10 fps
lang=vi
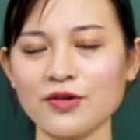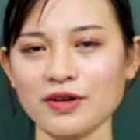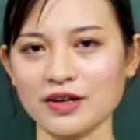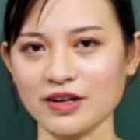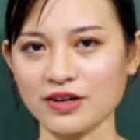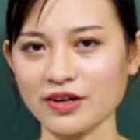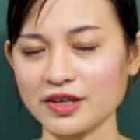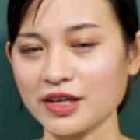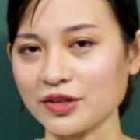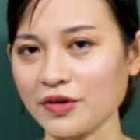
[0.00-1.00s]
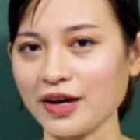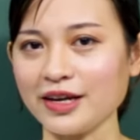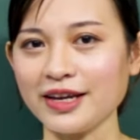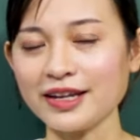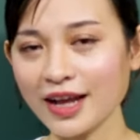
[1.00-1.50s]
hoặc là gọi điện thoại
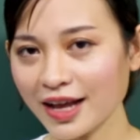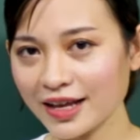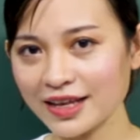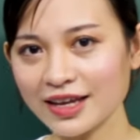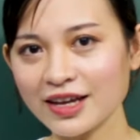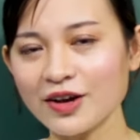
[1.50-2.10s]
đến ai,